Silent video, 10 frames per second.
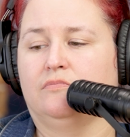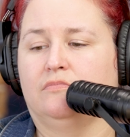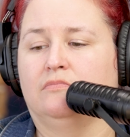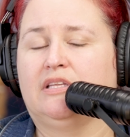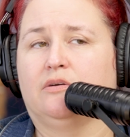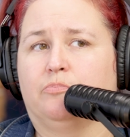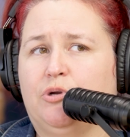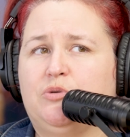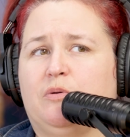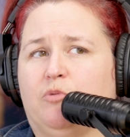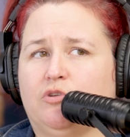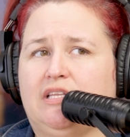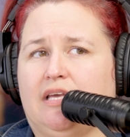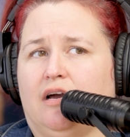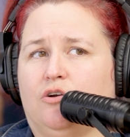mettons que Preach et moi, on
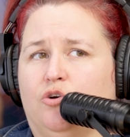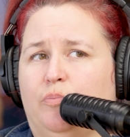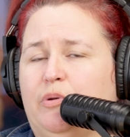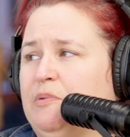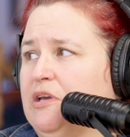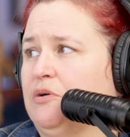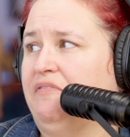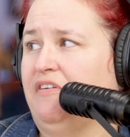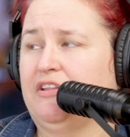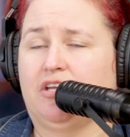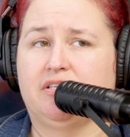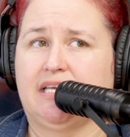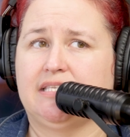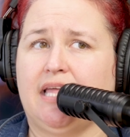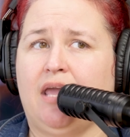était en couple, puis qu'on avait fait un
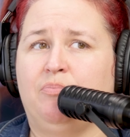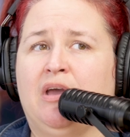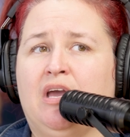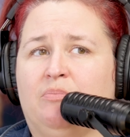sex tape,